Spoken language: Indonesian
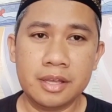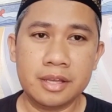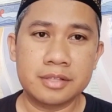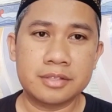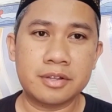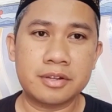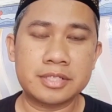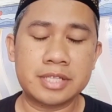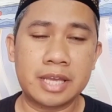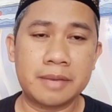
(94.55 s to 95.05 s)

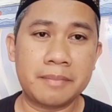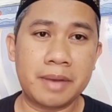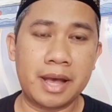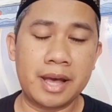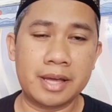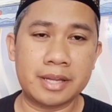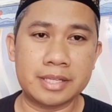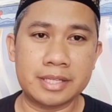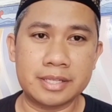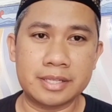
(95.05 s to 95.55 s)
terus saya
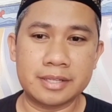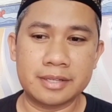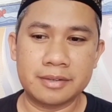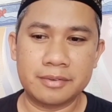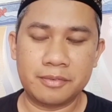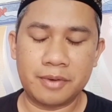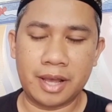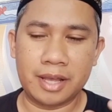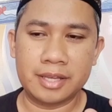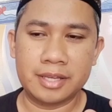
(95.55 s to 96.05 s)
mahari
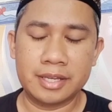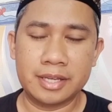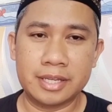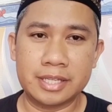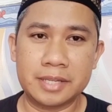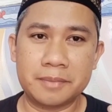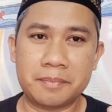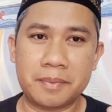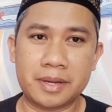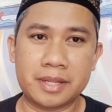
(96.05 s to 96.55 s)
wah
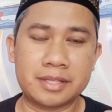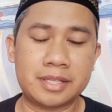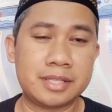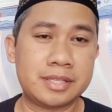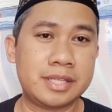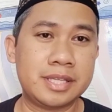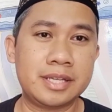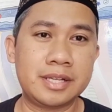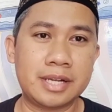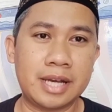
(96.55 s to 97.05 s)
ini berarti
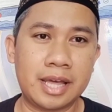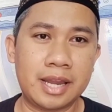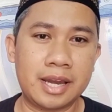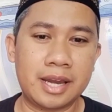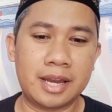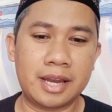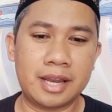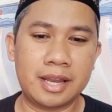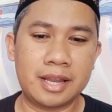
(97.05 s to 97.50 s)
tinggal